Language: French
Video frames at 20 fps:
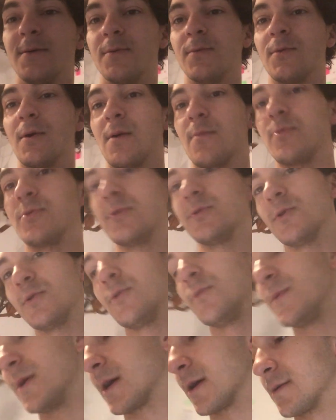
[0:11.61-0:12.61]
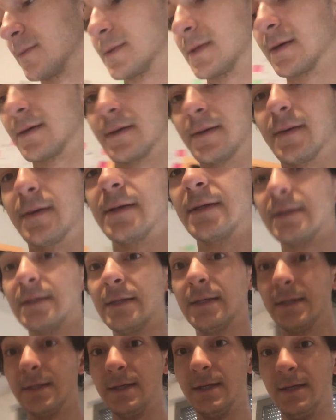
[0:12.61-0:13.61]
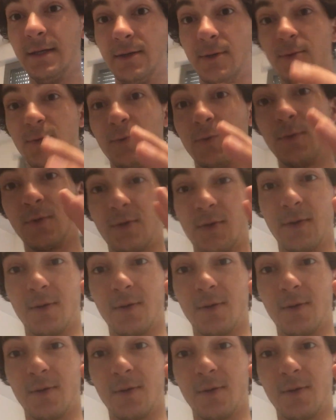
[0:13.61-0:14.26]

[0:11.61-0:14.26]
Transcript: on aura plus de lumière comme ça. Donc